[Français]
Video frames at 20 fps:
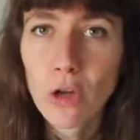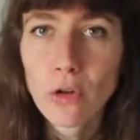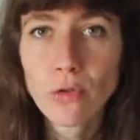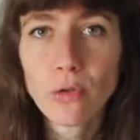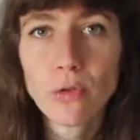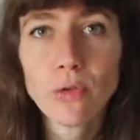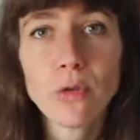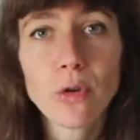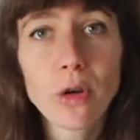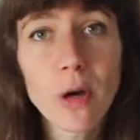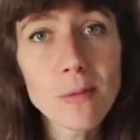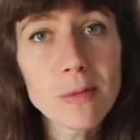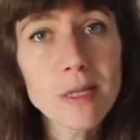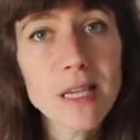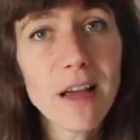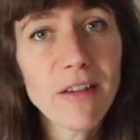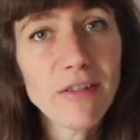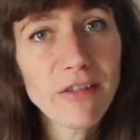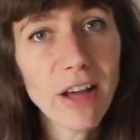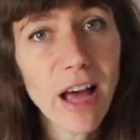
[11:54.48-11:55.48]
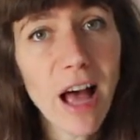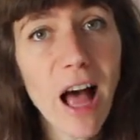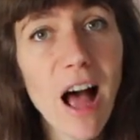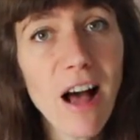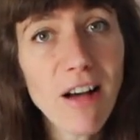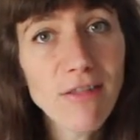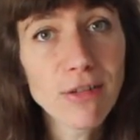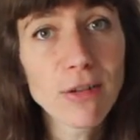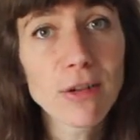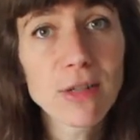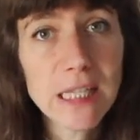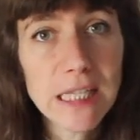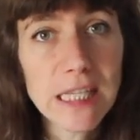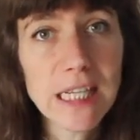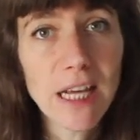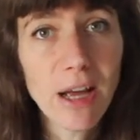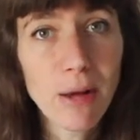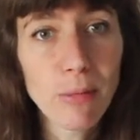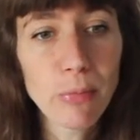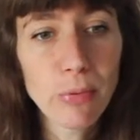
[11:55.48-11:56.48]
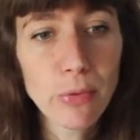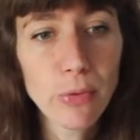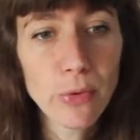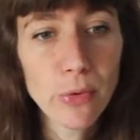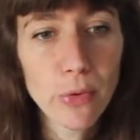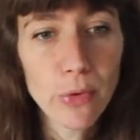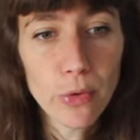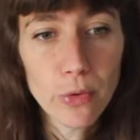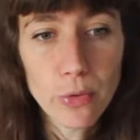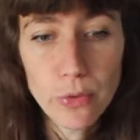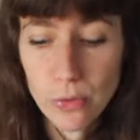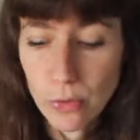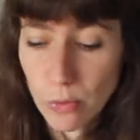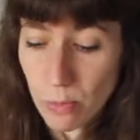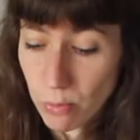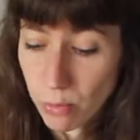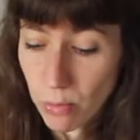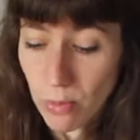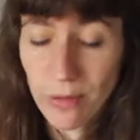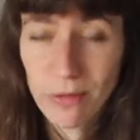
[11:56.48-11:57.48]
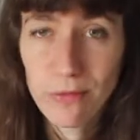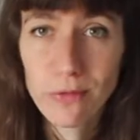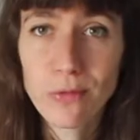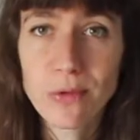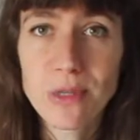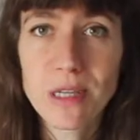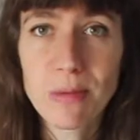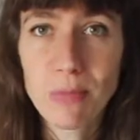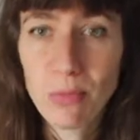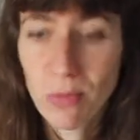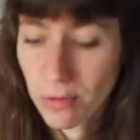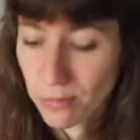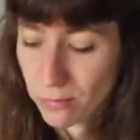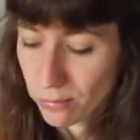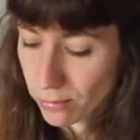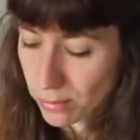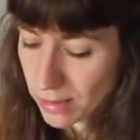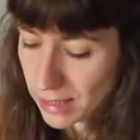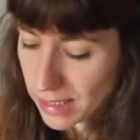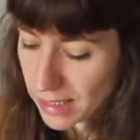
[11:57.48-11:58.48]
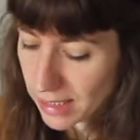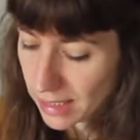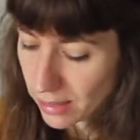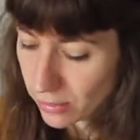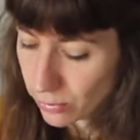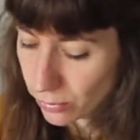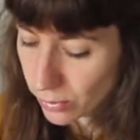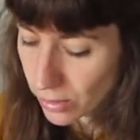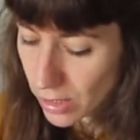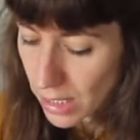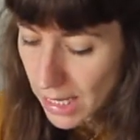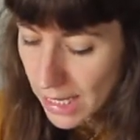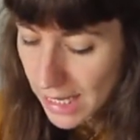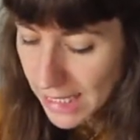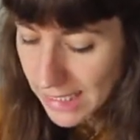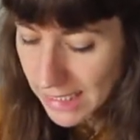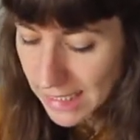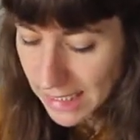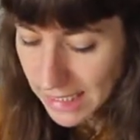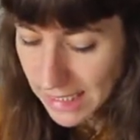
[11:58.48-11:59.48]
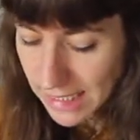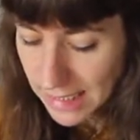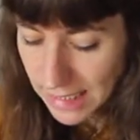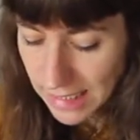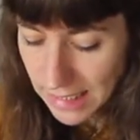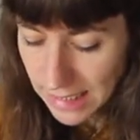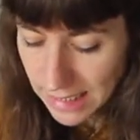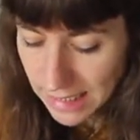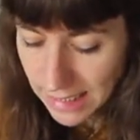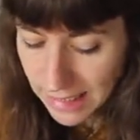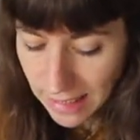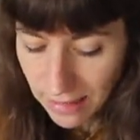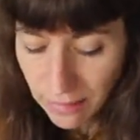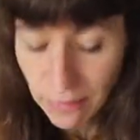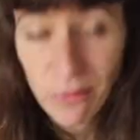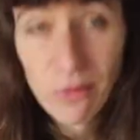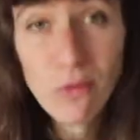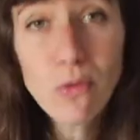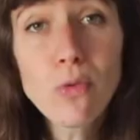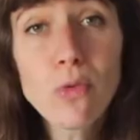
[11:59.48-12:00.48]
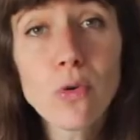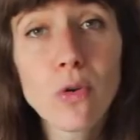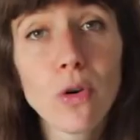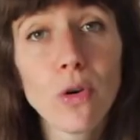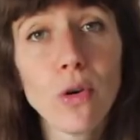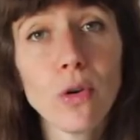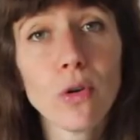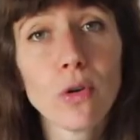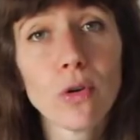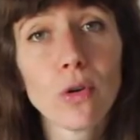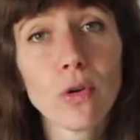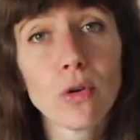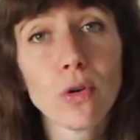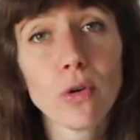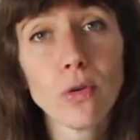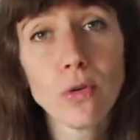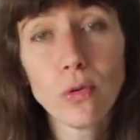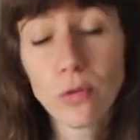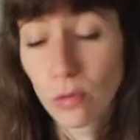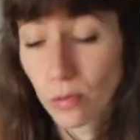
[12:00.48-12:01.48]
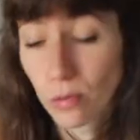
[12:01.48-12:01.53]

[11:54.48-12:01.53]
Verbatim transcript: de, de, comme ça faire avancer un peu son point de vue, ses points de vue, etc. Donc c'est très vous euh, que